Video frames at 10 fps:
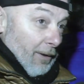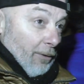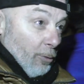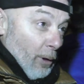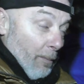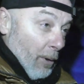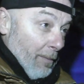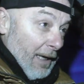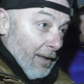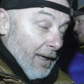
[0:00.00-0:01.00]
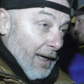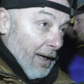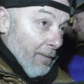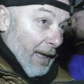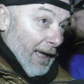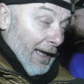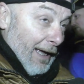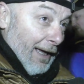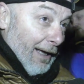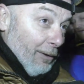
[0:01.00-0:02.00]
Sur le premier tiers,
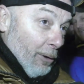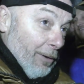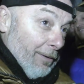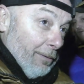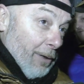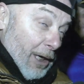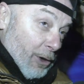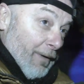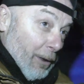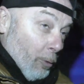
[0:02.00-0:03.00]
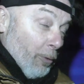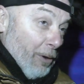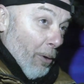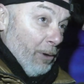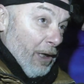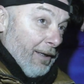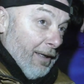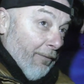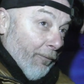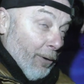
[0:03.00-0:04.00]
ben, là je vais être aussi
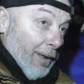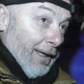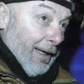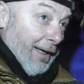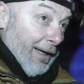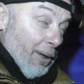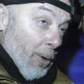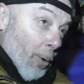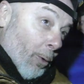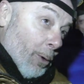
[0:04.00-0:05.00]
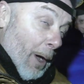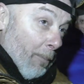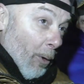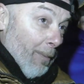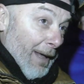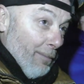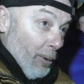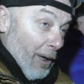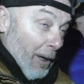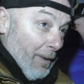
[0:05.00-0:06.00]
objectif. On a un
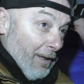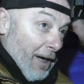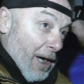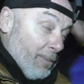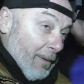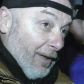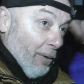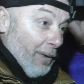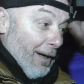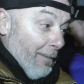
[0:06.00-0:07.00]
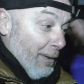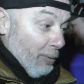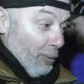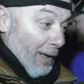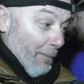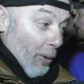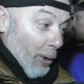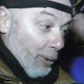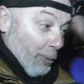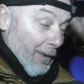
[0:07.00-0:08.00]
problème d'arbitrage, mais ça on a l'habitude à
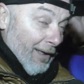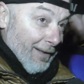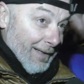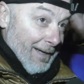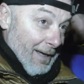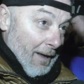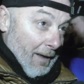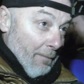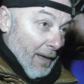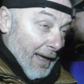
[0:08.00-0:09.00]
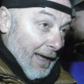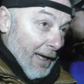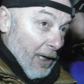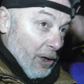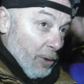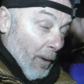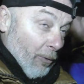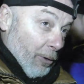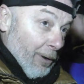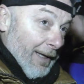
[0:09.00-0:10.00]
Port-Entruy. Mais je
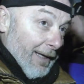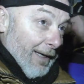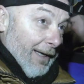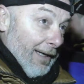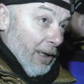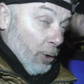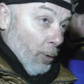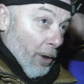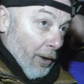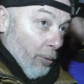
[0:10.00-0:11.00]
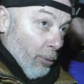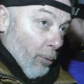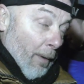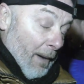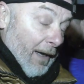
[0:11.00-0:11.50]
pense que les, joueurs, on ne doit pas